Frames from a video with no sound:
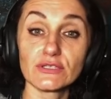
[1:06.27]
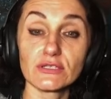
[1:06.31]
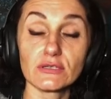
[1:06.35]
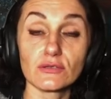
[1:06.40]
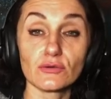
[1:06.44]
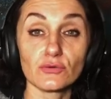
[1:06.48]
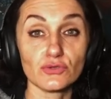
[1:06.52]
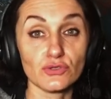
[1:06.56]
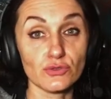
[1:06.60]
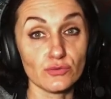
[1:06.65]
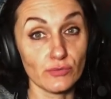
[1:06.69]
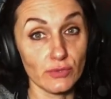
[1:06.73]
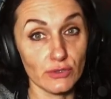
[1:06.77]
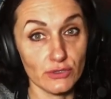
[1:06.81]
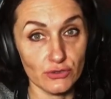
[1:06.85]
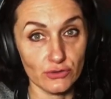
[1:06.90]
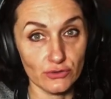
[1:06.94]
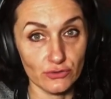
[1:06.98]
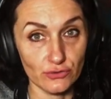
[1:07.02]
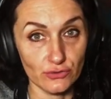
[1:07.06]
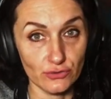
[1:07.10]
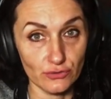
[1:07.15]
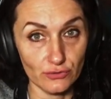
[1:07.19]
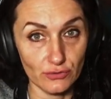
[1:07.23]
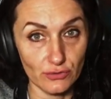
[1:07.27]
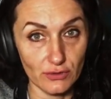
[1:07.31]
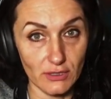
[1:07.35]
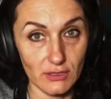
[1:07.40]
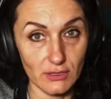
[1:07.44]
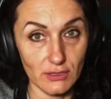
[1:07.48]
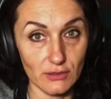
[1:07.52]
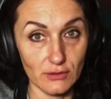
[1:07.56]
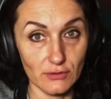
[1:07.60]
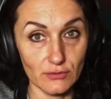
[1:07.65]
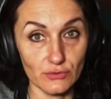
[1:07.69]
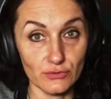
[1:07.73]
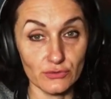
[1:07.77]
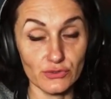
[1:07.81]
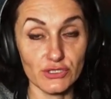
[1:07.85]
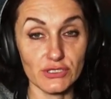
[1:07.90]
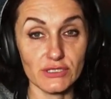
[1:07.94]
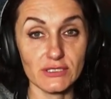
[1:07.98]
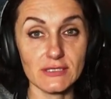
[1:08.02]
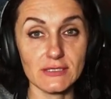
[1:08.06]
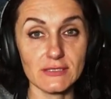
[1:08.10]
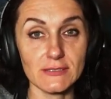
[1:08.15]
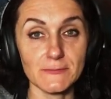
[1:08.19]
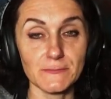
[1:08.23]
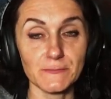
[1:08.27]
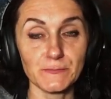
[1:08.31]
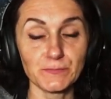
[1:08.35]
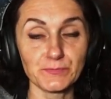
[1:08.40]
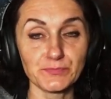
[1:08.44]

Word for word: Это очень большой труд надо учесть,